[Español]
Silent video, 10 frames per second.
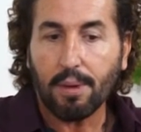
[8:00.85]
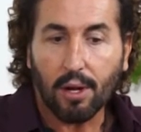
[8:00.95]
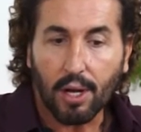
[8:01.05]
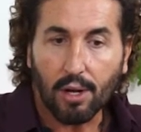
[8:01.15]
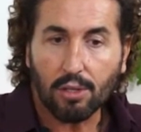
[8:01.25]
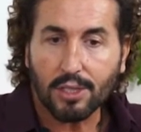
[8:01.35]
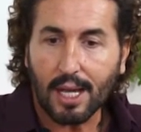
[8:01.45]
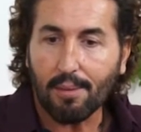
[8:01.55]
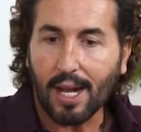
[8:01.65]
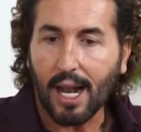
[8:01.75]
pero que no
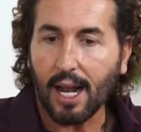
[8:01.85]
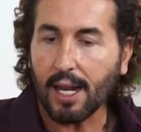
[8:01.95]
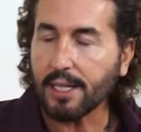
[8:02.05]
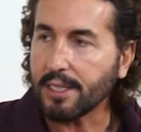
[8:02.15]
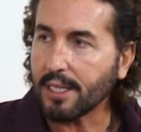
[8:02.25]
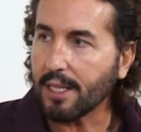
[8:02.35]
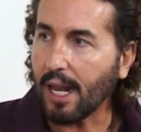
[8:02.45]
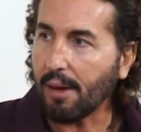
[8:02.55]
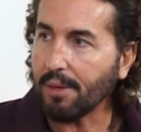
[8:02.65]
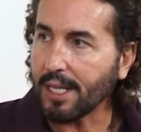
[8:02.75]
sabes las leyes
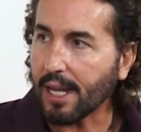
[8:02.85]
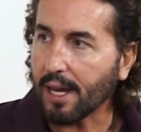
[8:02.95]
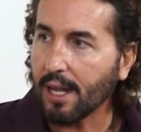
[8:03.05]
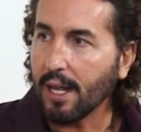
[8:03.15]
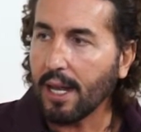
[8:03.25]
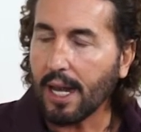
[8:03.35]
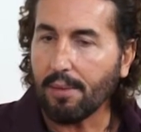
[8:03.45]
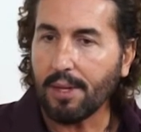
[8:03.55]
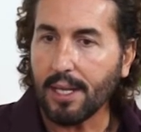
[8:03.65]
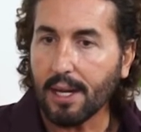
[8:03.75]
de la vida.
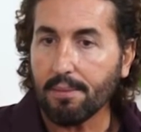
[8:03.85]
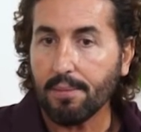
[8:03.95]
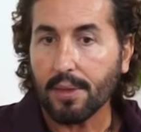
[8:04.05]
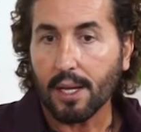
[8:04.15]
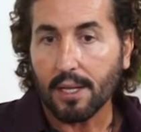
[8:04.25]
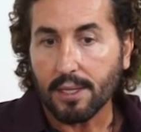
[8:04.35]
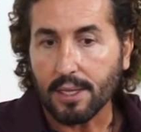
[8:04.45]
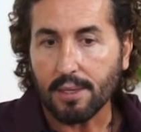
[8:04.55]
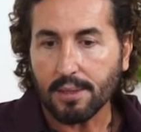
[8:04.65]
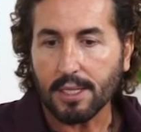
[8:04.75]
La vida
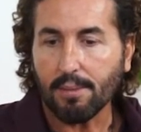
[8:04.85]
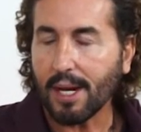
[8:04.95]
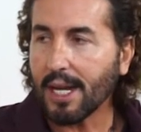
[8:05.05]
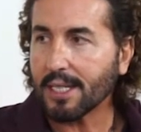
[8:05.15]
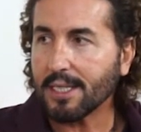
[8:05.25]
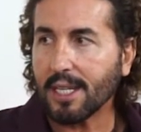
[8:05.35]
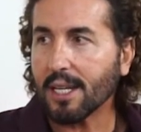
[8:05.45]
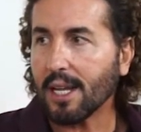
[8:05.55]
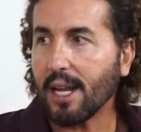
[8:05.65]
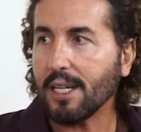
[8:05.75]
se maneja
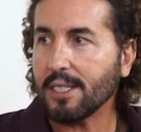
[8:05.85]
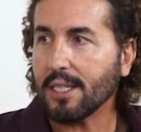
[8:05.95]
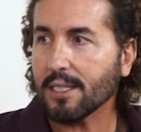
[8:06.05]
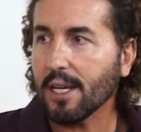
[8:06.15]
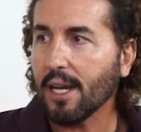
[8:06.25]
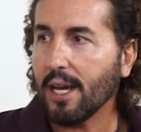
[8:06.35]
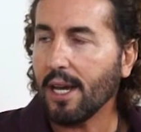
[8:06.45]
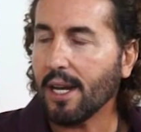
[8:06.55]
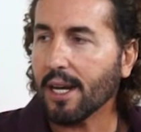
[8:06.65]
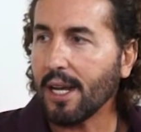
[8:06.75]
ciertas leyes
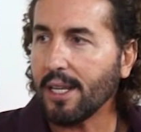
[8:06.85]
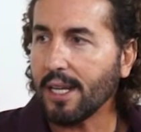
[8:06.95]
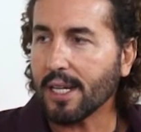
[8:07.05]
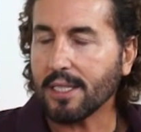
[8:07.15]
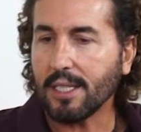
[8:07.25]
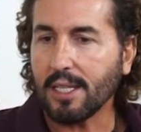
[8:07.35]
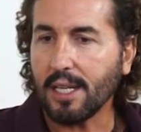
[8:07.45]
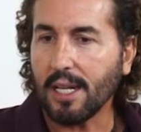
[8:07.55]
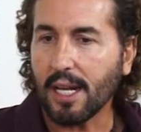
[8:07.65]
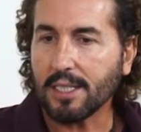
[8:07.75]
energéticas
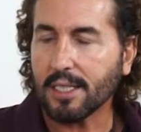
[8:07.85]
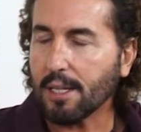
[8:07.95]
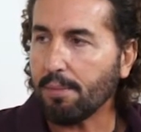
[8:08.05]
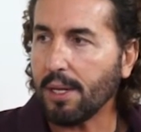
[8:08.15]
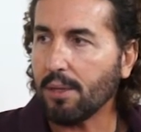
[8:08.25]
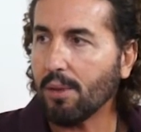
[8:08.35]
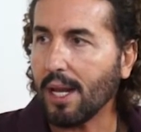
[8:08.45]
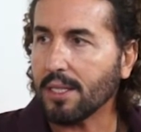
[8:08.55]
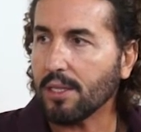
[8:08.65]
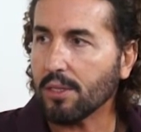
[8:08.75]
y, leyes
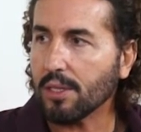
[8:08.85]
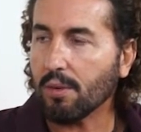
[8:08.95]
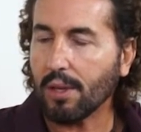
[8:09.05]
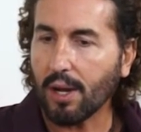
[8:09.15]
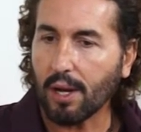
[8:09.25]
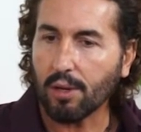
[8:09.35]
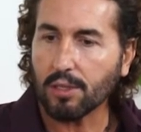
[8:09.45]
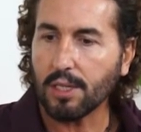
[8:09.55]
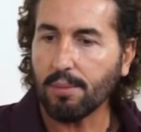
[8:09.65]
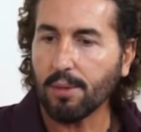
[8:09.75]
espirituales. Entonces, cuando las
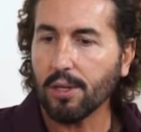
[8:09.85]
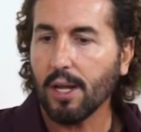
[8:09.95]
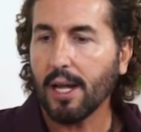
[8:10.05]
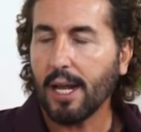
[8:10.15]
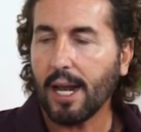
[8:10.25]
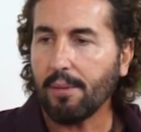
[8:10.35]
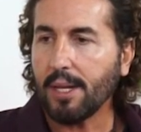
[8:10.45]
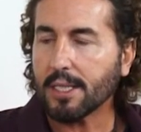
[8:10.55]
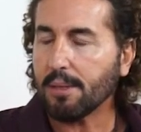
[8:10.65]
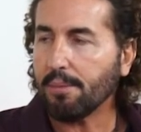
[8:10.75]
conocemos, la
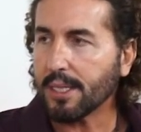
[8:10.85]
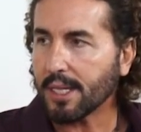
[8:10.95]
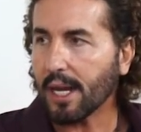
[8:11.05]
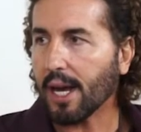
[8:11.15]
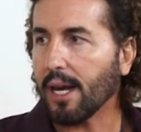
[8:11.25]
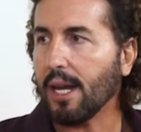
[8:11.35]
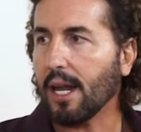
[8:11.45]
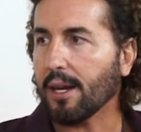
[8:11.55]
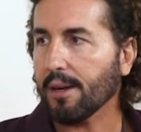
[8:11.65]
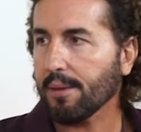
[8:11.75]
vida se empieza a encarrilar.